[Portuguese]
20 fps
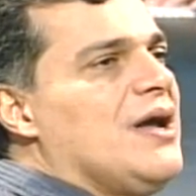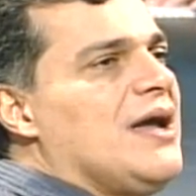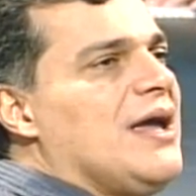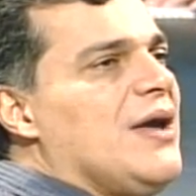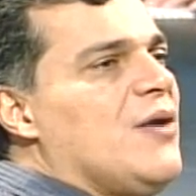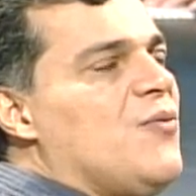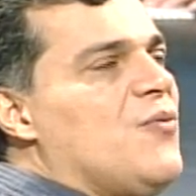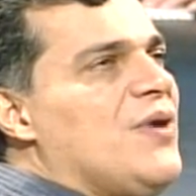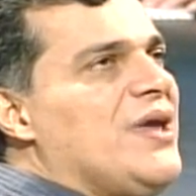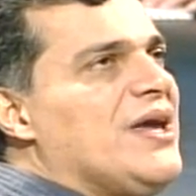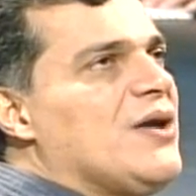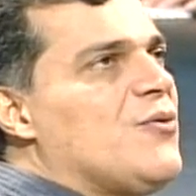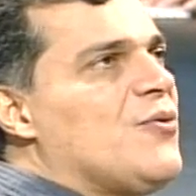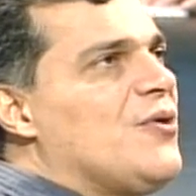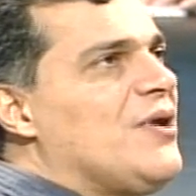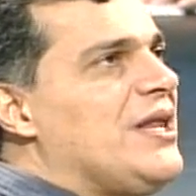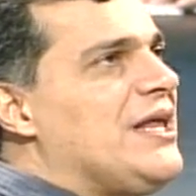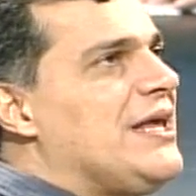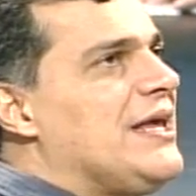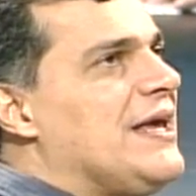É um
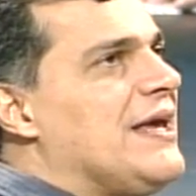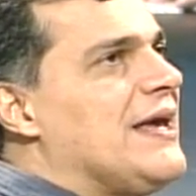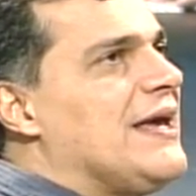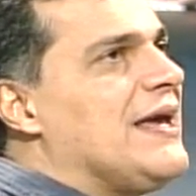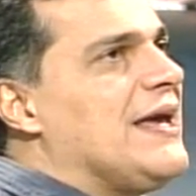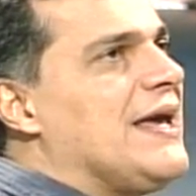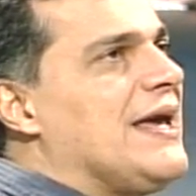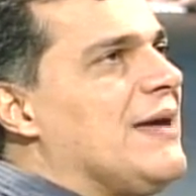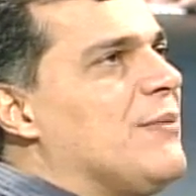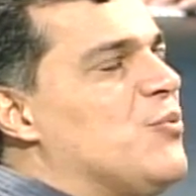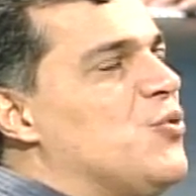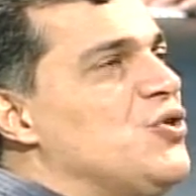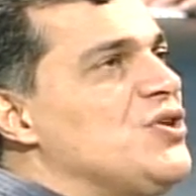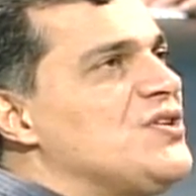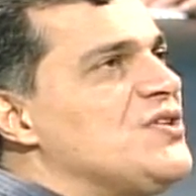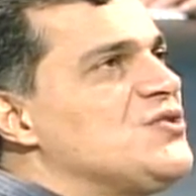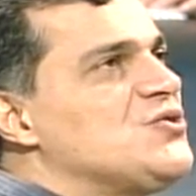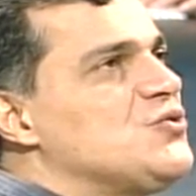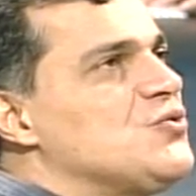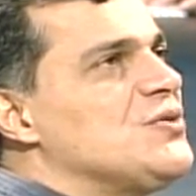ícone é,
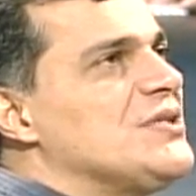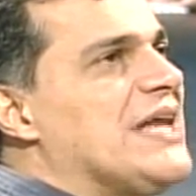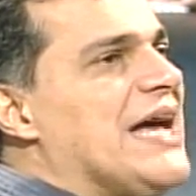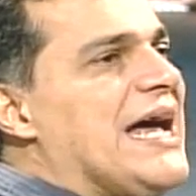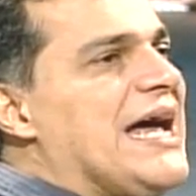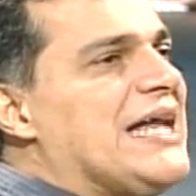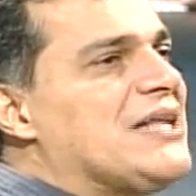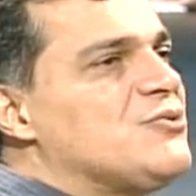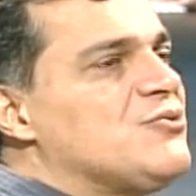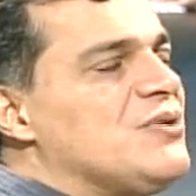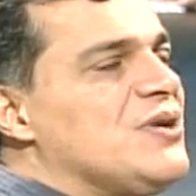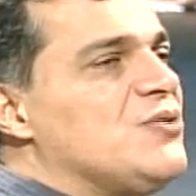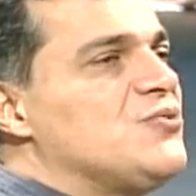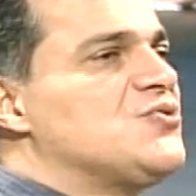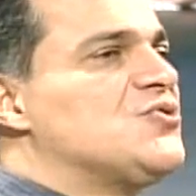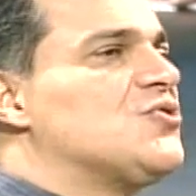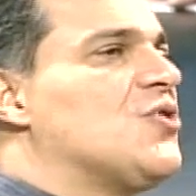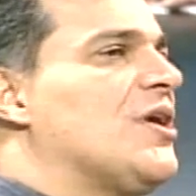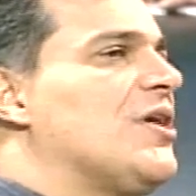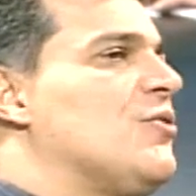muito estudado, não
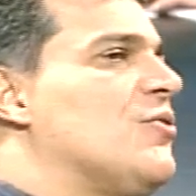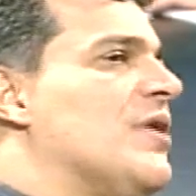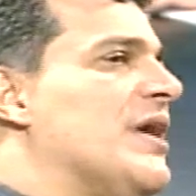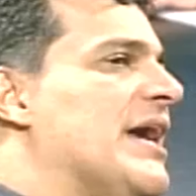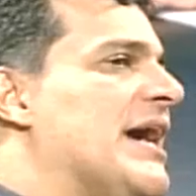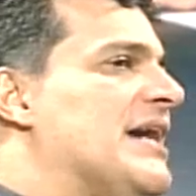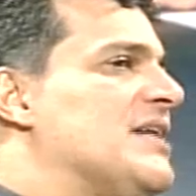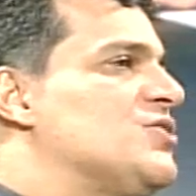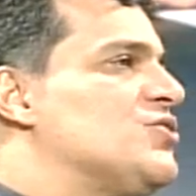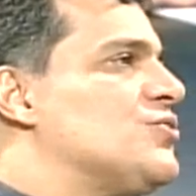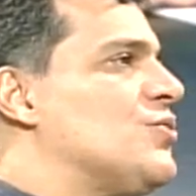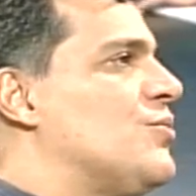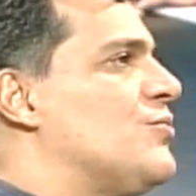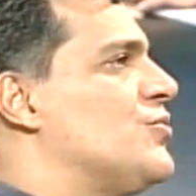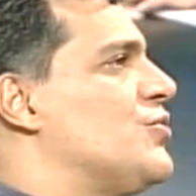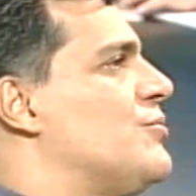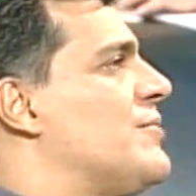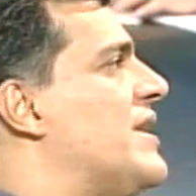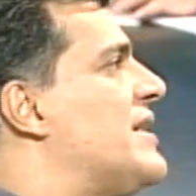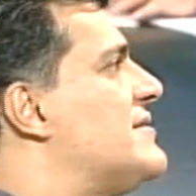só em Goiás como
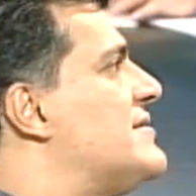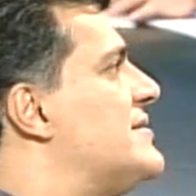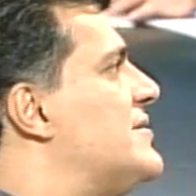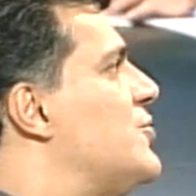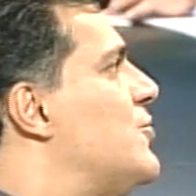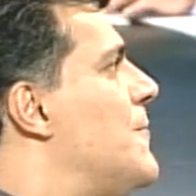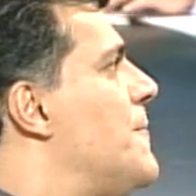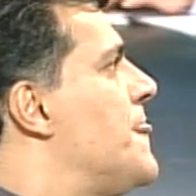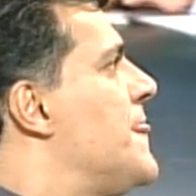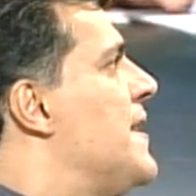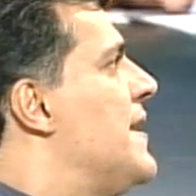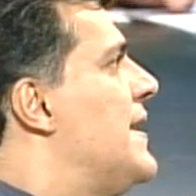no Brasil